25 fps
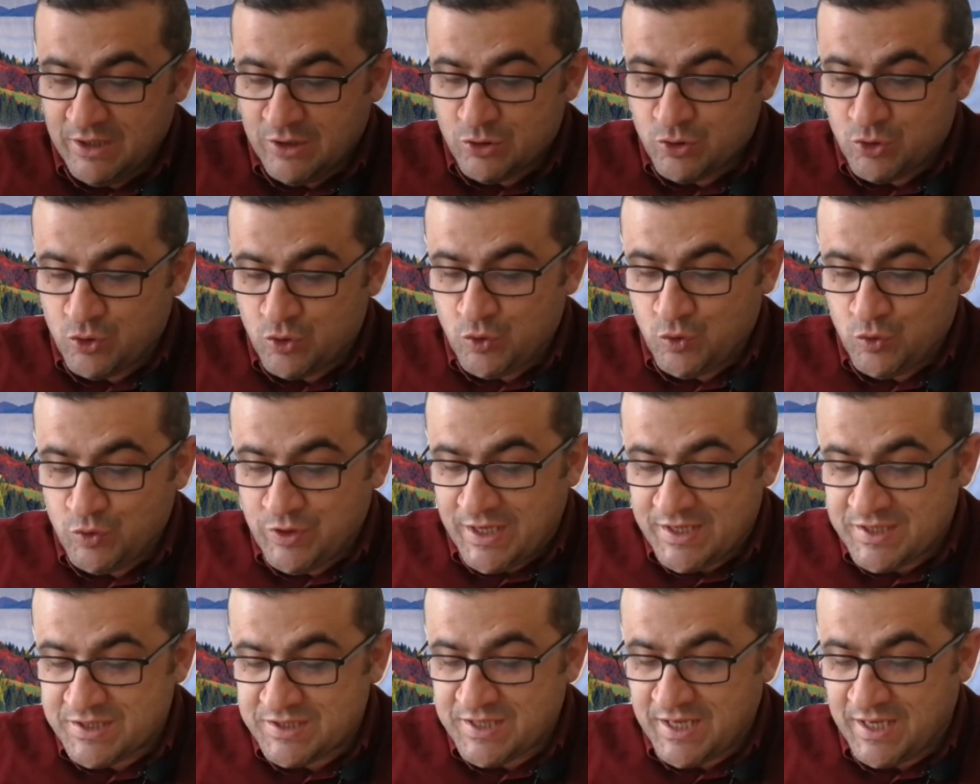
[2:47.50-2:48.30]

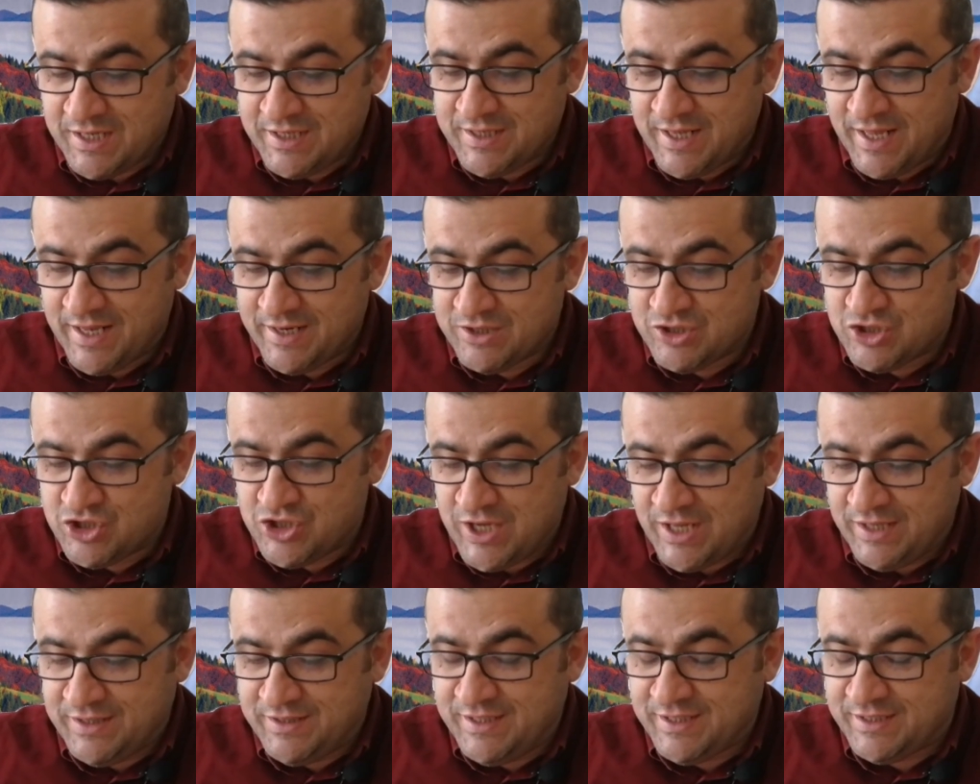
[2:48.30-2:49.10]
Suda salınan
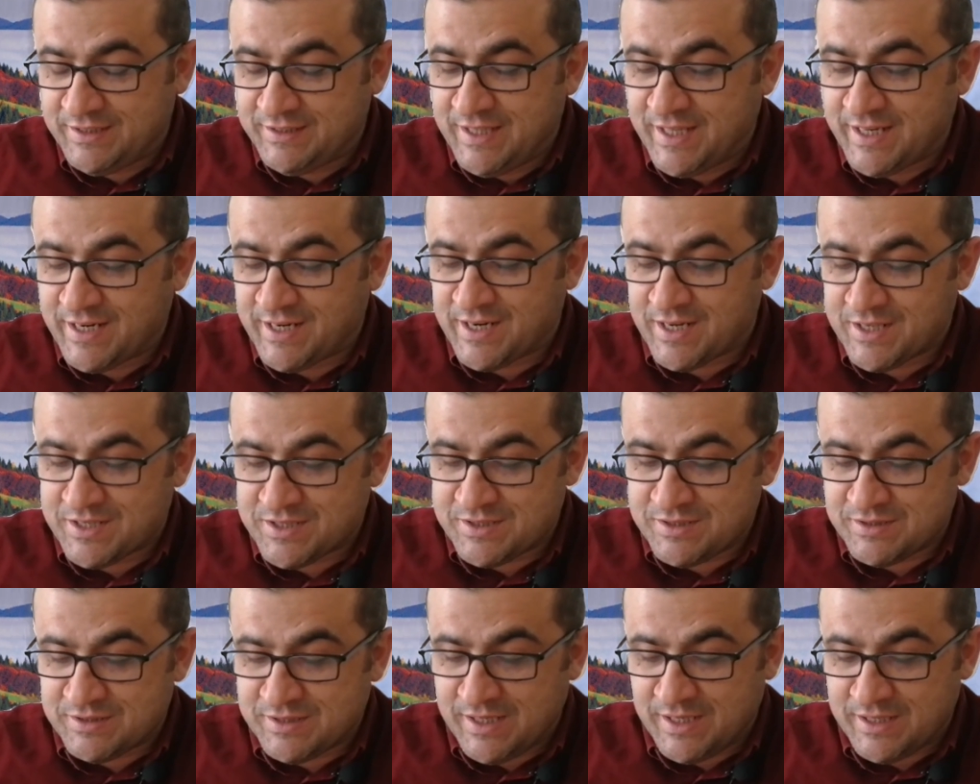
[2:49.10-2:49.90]
çeltikler
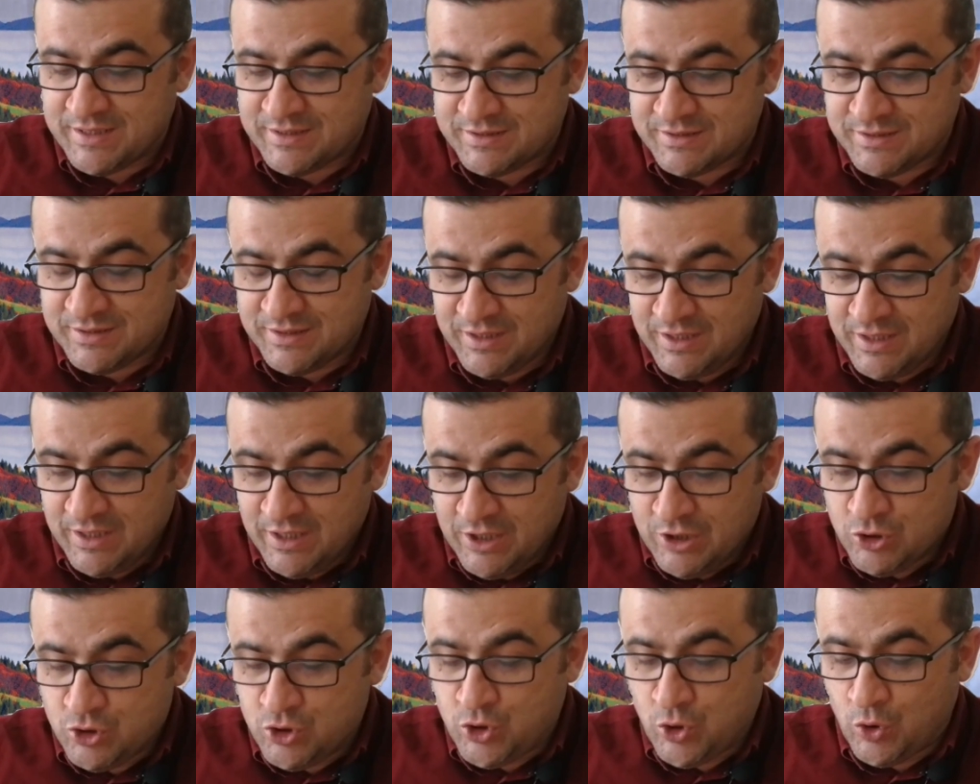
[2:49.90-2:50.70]
arasından.
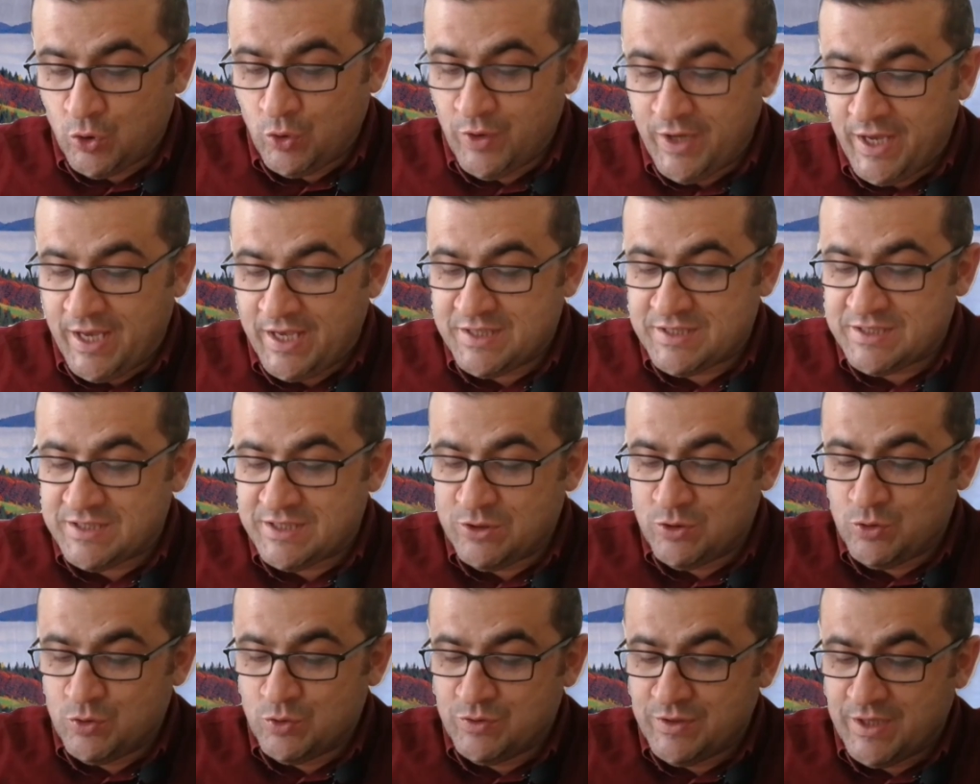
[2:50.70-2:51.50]
Çoğu
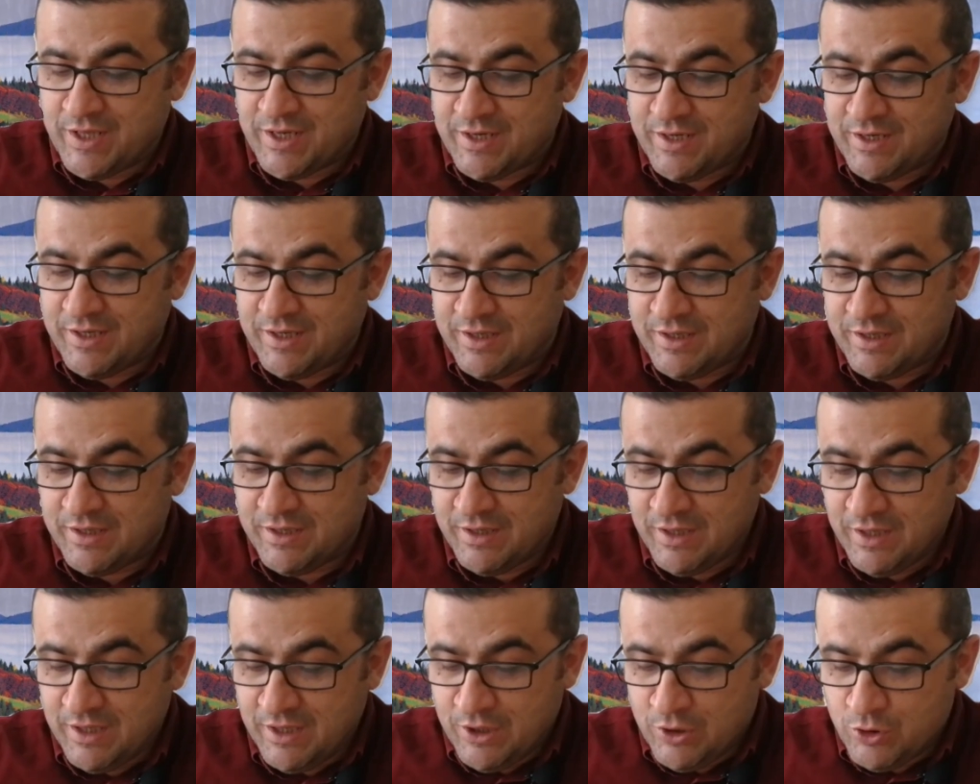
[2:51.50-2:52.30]
eski
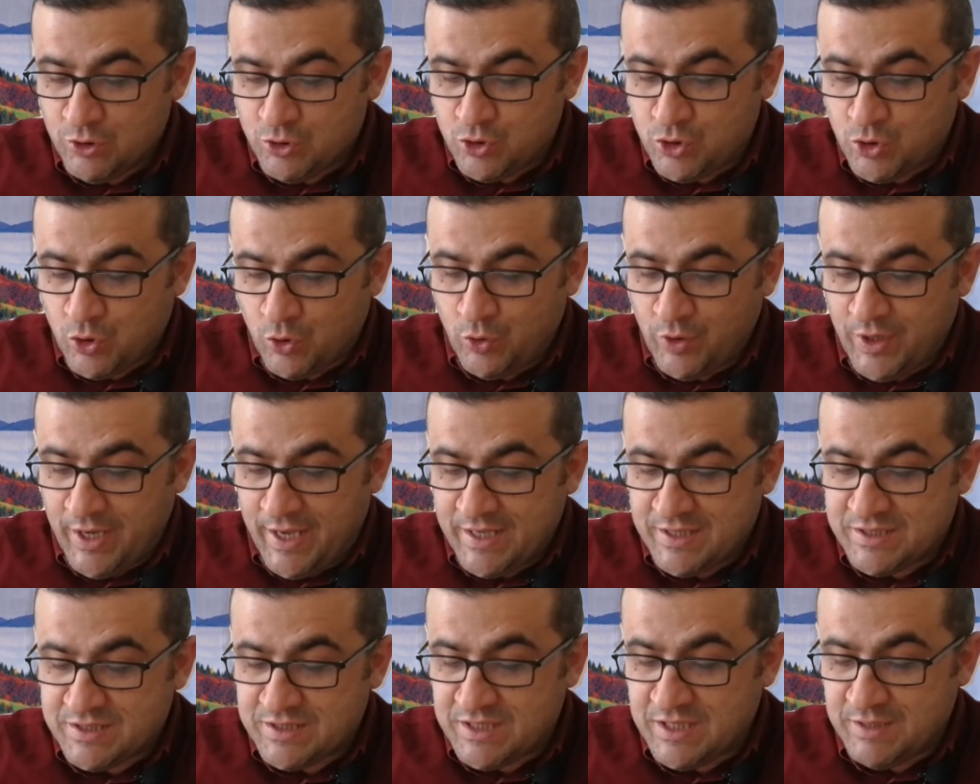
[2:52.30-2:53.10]
günlerini, çoğu
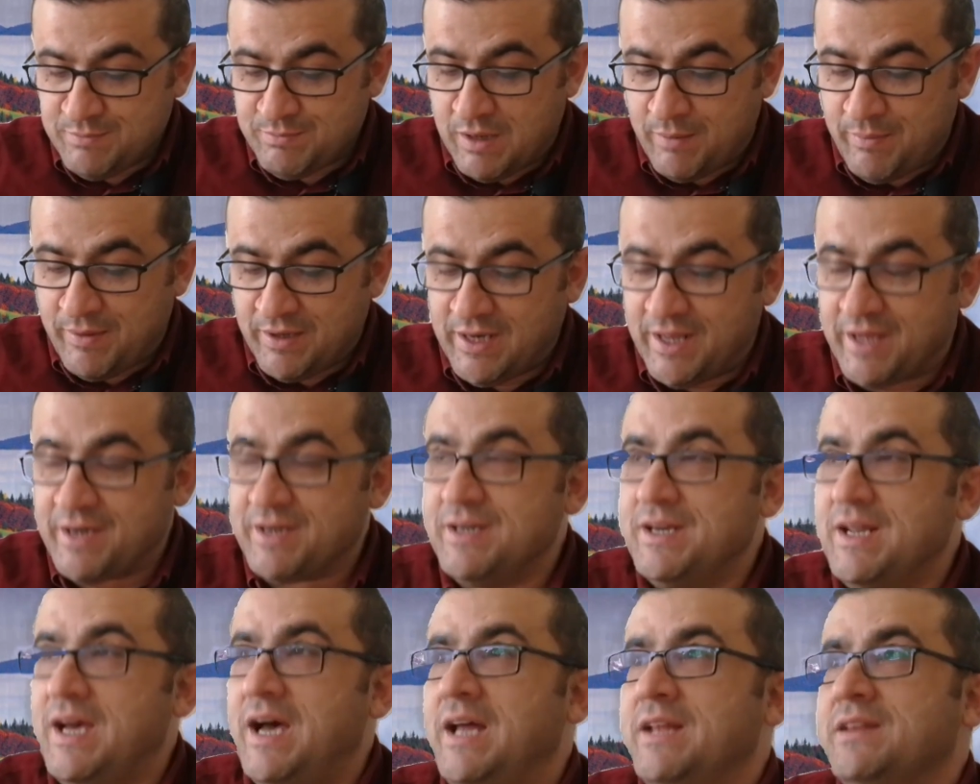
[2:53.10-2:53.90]
eski
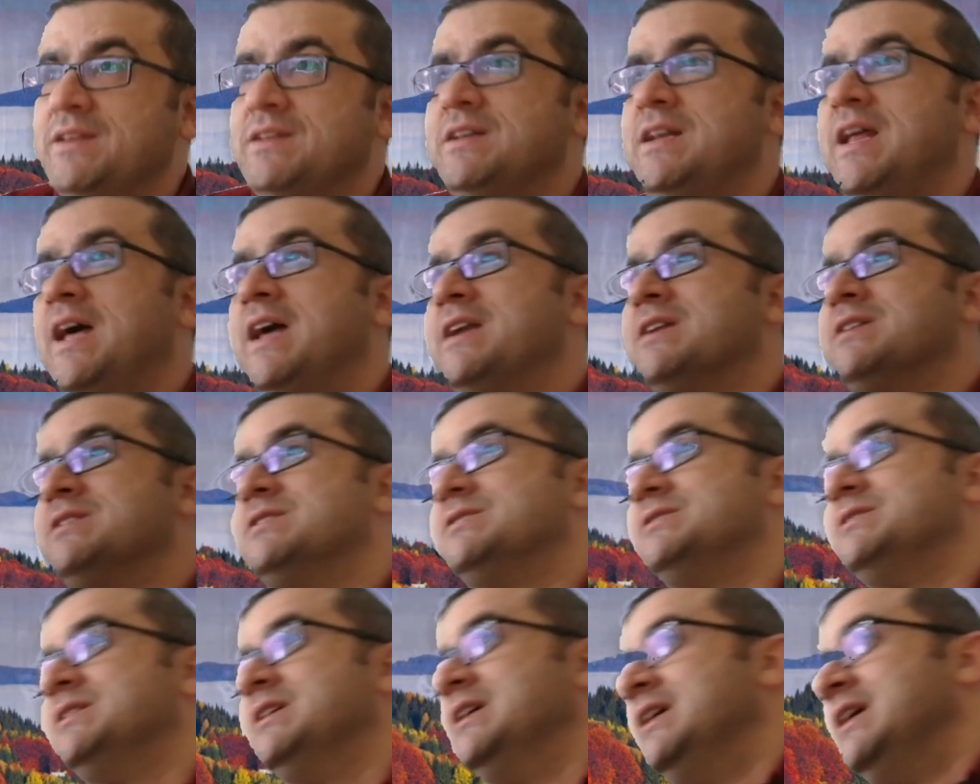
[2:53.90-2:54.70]
babalarını
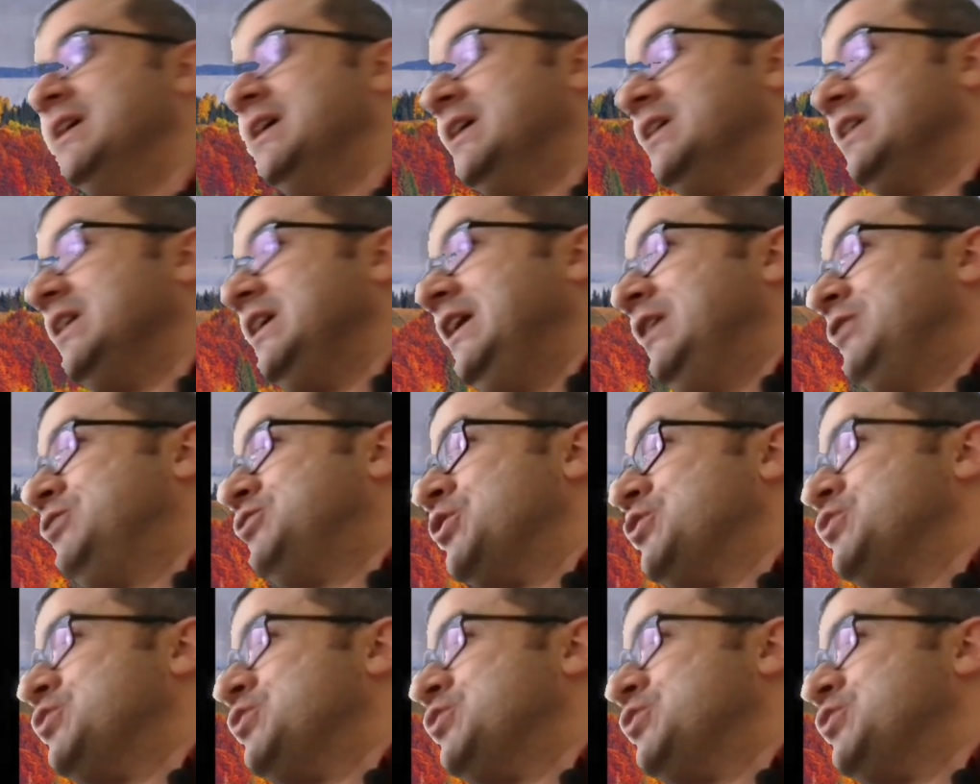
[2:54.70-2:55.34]
andılar.'' İlk